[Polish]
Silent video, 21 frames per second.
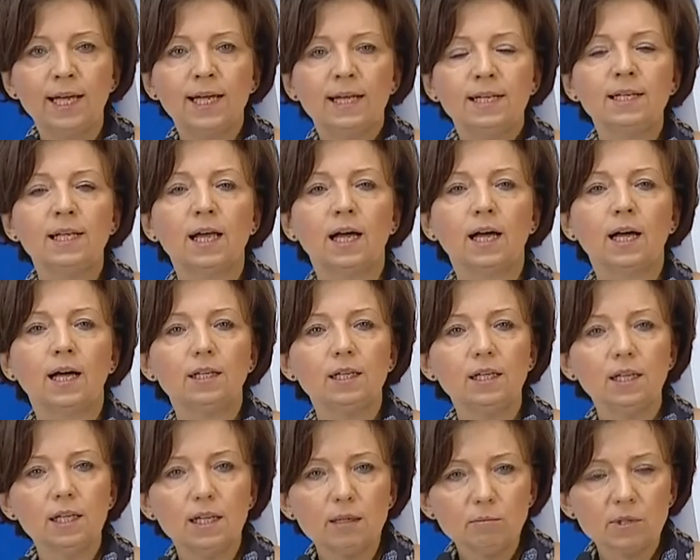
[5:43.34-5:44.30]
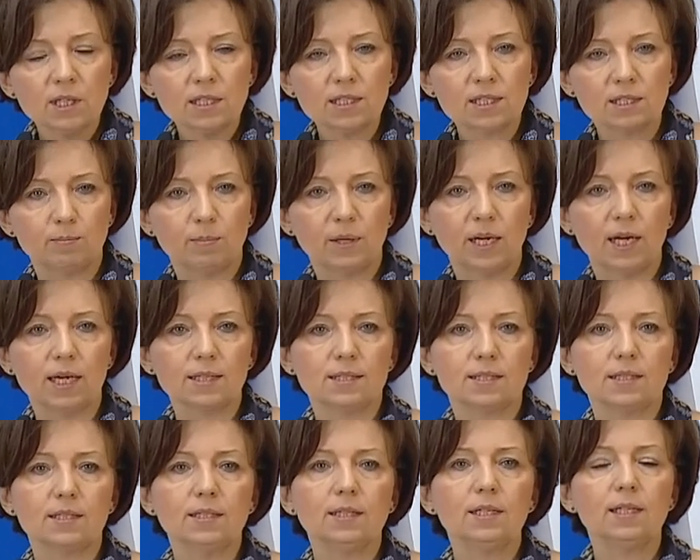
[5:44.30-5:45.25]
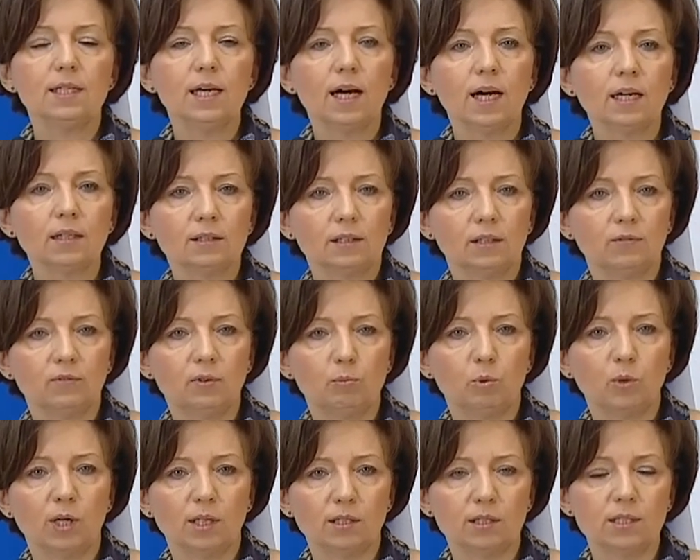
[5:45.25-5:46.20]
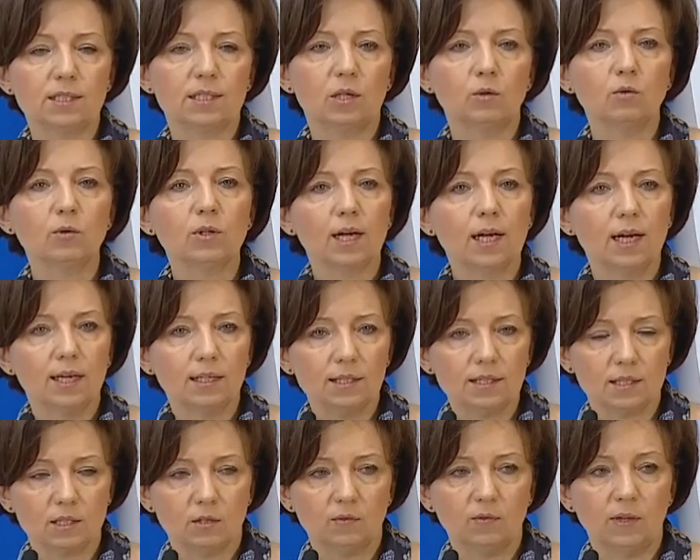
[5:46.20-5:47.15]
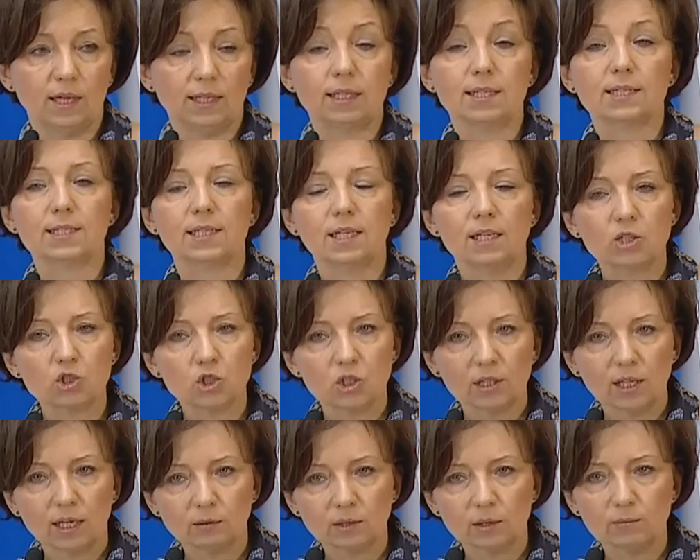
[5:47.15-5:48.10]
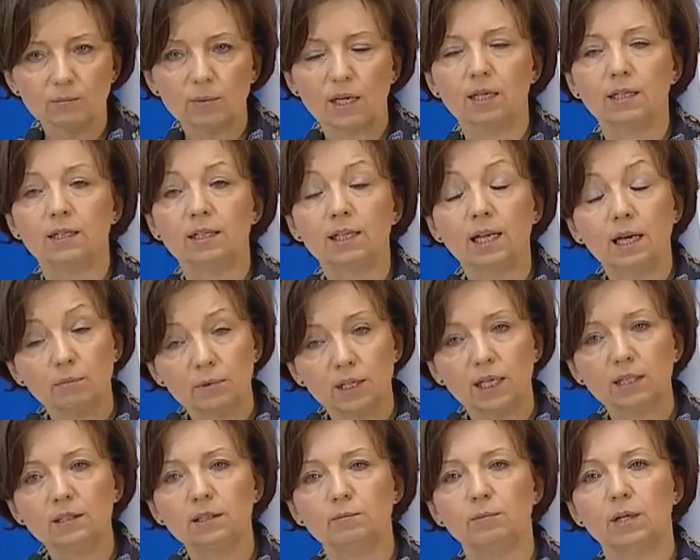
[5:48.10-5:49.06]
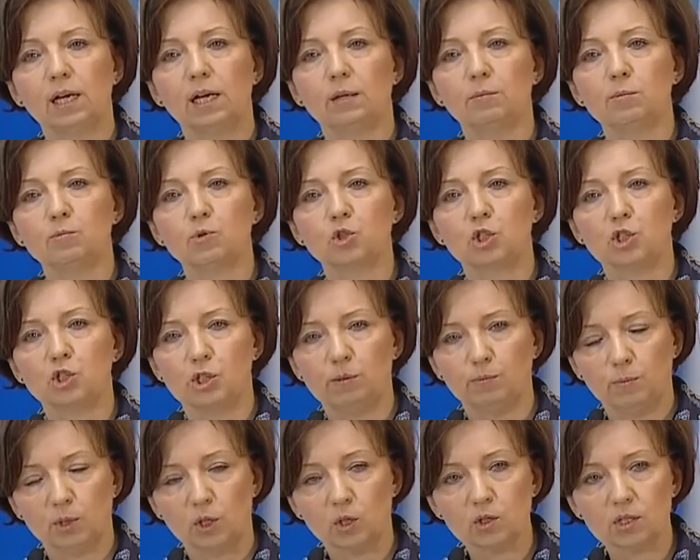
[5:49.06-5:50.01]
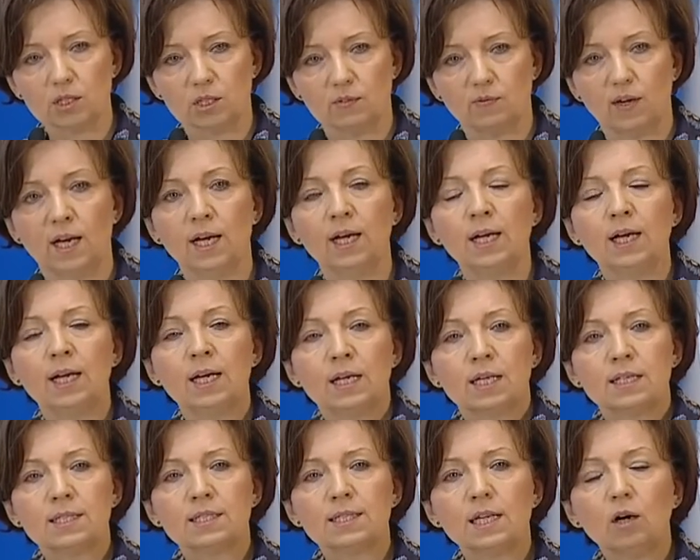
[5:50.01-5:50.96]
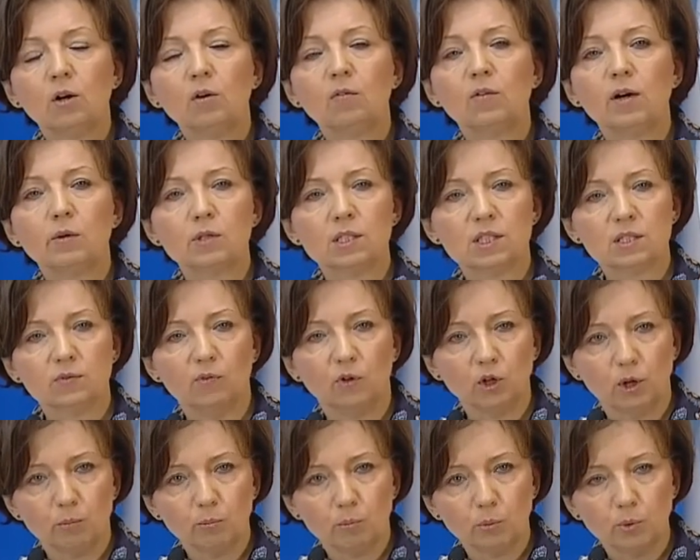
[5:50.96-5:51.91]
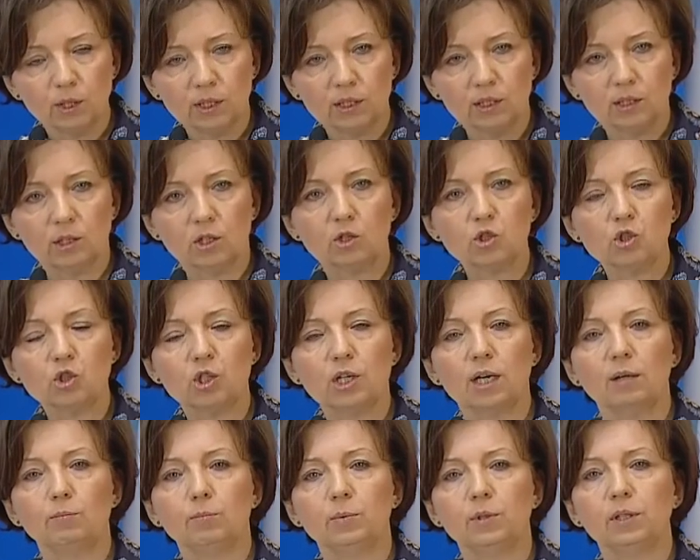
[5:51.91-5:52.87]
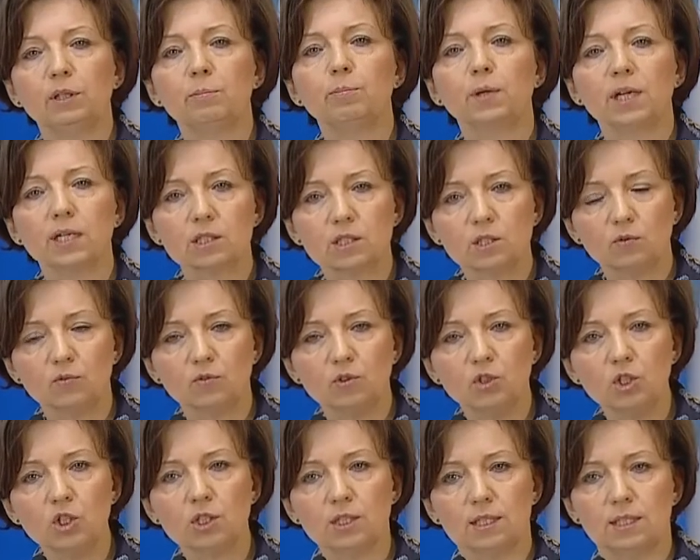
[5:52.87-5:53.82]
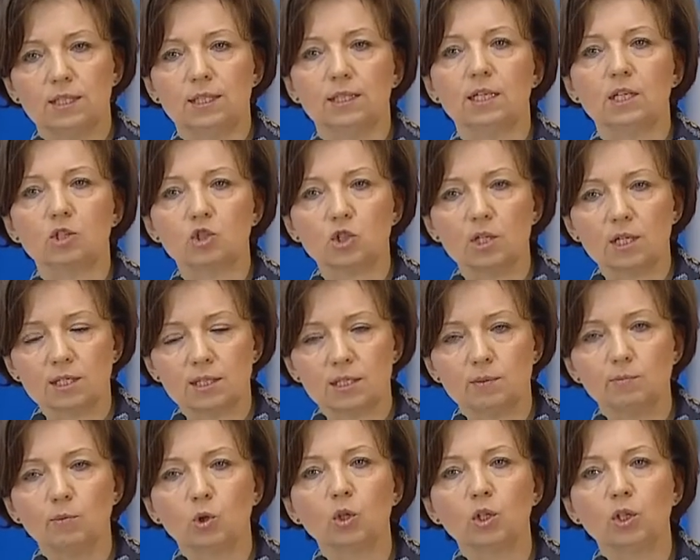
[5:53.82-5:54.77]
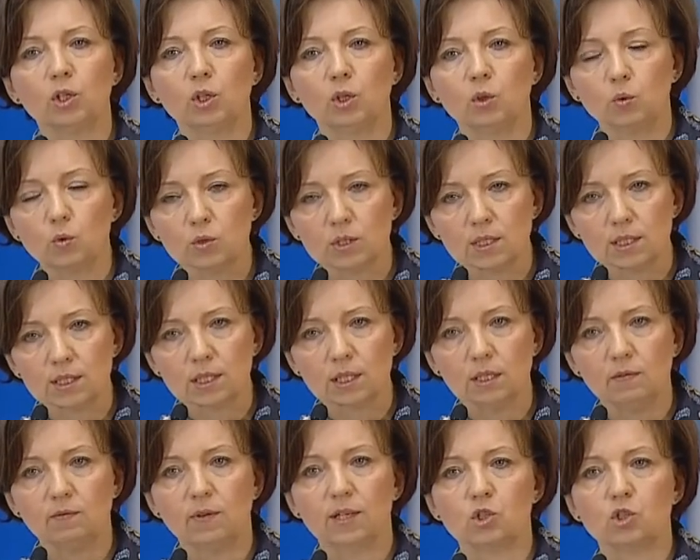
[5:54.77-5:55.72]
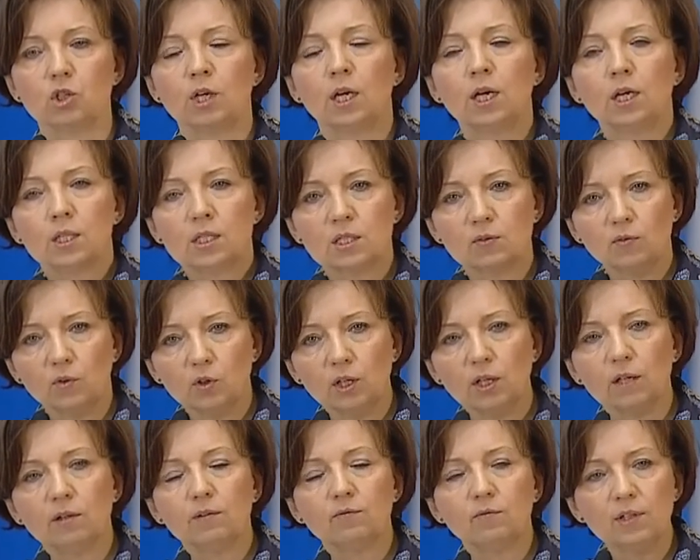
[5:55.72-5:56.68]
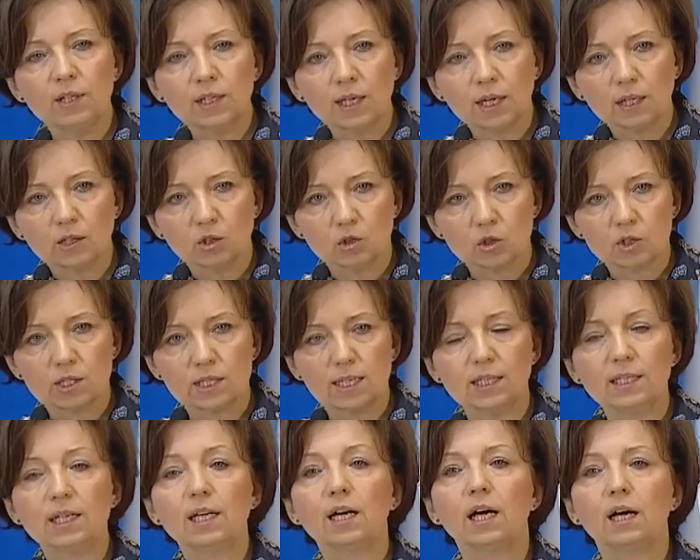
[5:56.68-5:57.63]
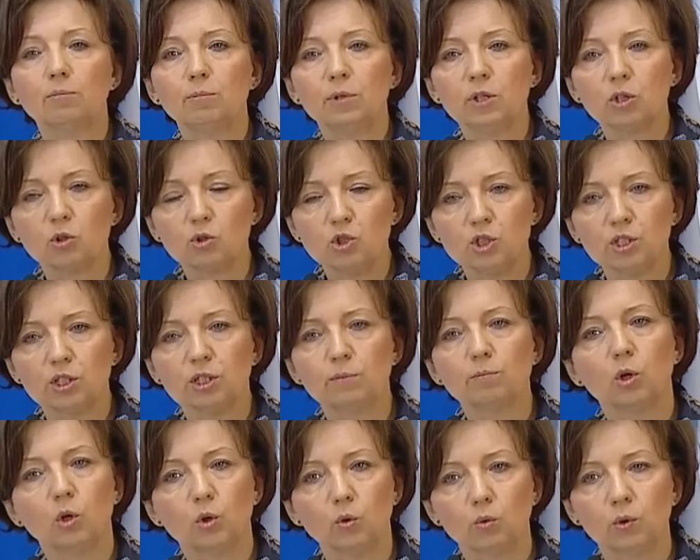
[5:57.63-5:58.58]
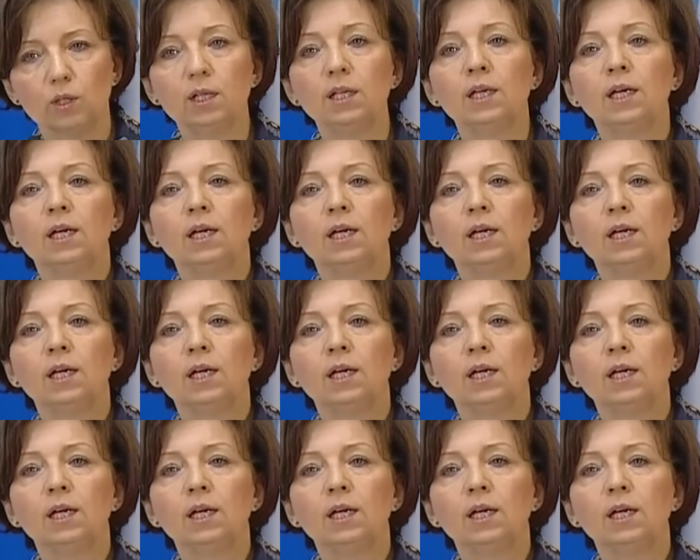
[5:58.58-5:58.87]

na ile miejsc pracy i jak te wypłaty są realizowane. Zależy na tym, nam na tym, aby przedsiębiorstwa zachowały swoją płynność, aby pracownicy na czas mogli uzyskiwać swoje wynagrodzenie, aby rodziny mogły